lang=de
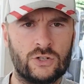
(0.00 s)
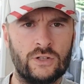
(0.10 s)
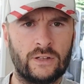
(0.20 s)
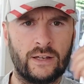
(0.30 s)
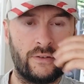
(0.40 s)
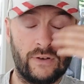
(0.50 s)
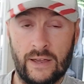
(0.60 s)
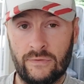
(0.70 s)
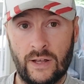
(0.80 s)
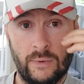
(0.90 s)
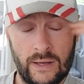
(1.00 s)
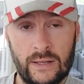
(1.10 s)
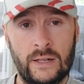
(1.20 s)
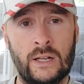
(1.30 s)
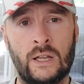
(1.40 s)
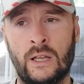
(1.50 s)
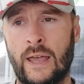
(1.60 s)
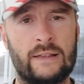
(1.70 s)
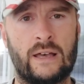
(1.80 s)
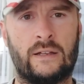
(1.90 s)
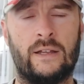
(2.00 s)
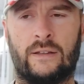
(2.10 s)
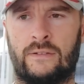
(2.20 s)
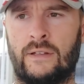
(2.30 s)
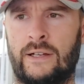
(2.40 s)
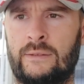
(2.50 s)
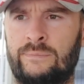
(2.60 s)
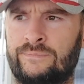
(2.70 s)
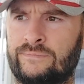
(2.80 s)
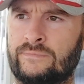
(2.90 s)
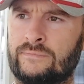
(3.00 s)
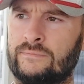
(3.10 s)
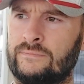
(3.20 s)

Der Schiedsrichter pfeift aber, er sagt nichts. Ähm,